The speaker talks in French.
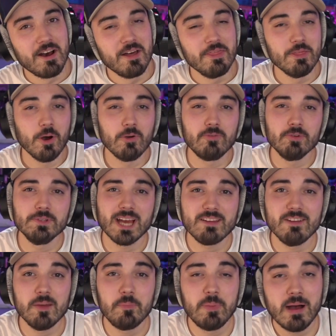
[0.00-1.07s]
Non, vous ne
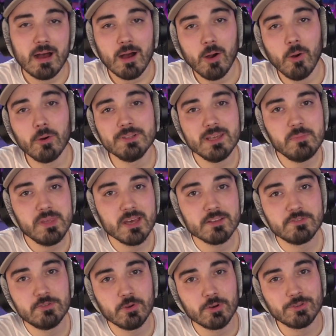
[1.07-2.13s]
rêvez pas, on est bien
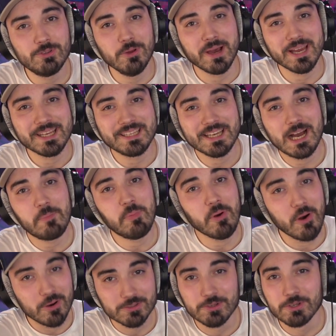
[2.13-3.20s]
sûr de récap
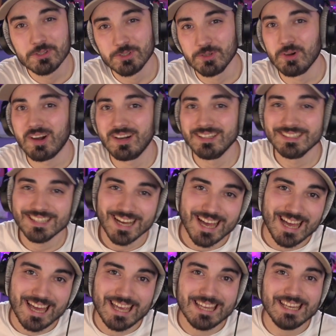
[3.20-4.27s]
en deux jours.
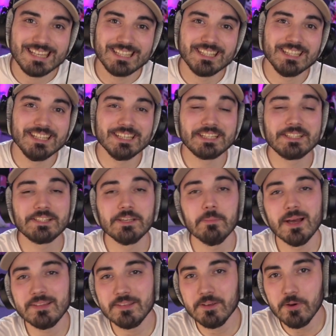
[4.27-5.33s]
Hey les geeks, c'est
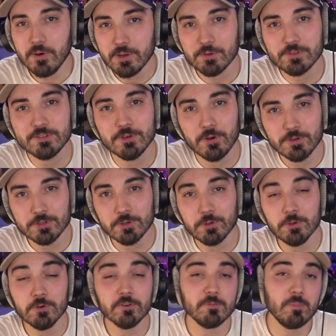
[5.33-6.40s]
Mathéo et on se
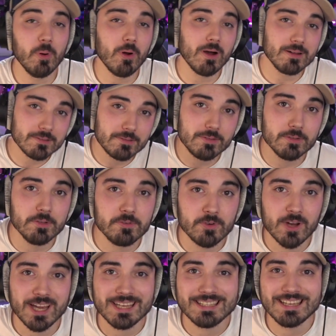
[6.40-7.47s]
retrouve pour un tout nouveau
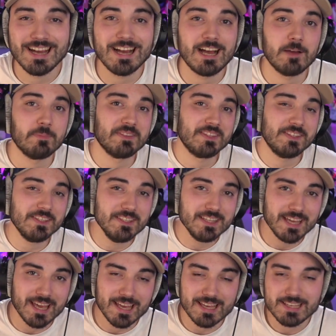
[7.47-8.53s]
récap
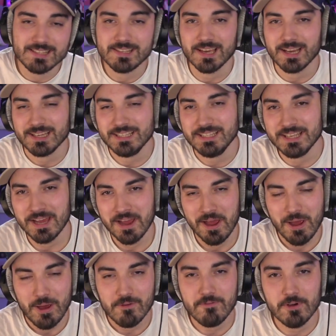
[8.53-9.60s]
ciné et série
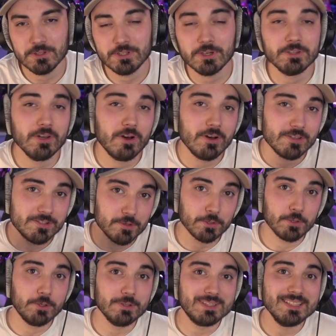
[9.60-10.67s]
votre dose
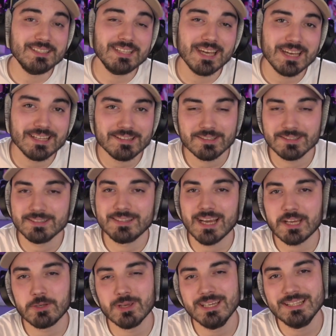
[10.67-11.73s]
quotidienne
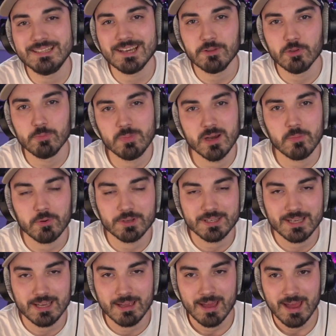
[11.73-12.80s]
d'actualité à ne pas
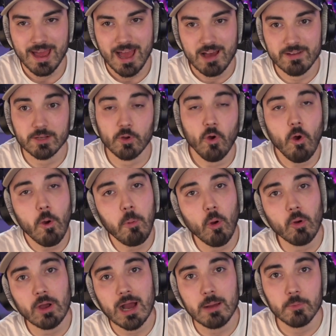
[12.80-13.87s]
manquer, avec au
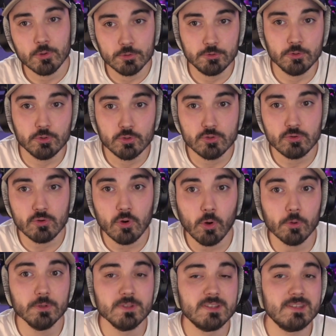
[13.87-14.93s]
programme du jour
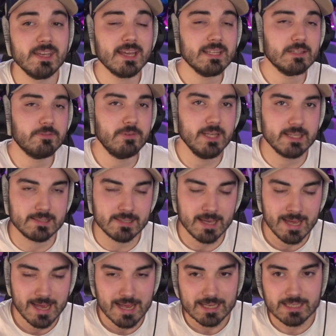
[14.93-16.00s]
une série Netflix
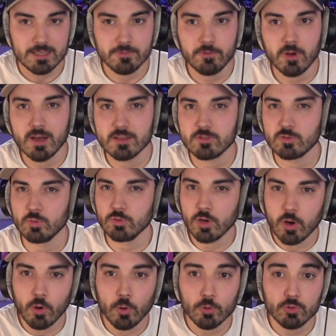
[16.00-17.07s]
qui fera son
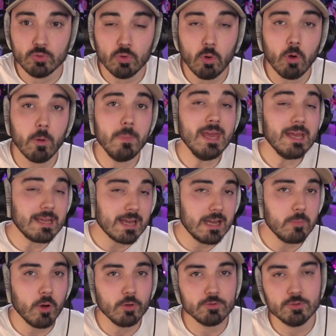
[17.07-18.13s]
grand retour, mais
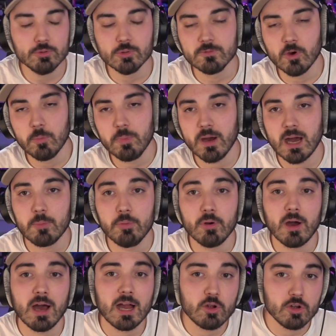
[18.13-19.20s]
également du nouveau par
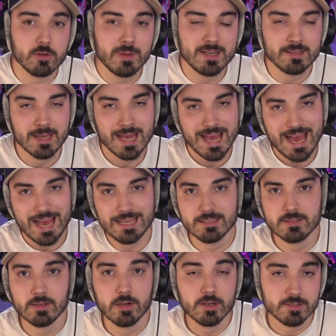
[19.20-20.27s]
rapport à Aquaman and
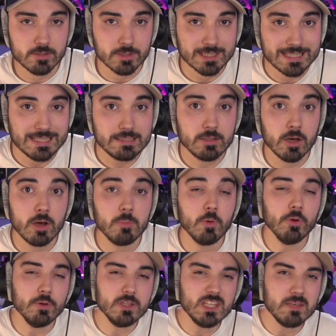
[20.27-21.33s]
the Lost Kingdom,
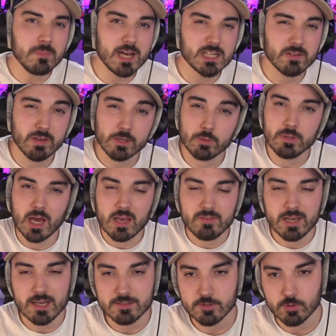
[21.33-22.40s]
une image avec une
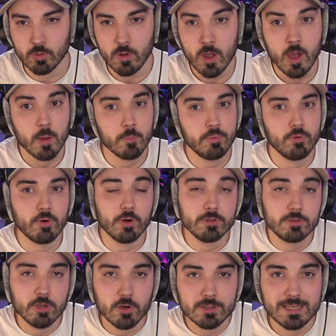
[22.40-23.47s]
révélation pour euh,
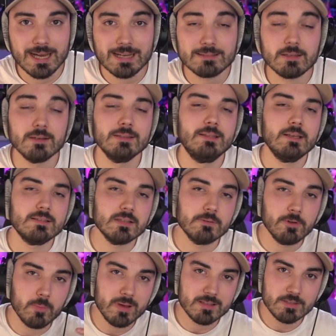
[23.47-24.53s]
Thor 4, des
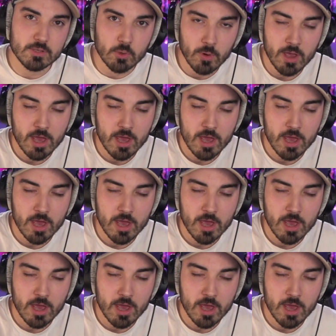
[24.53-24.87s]
informations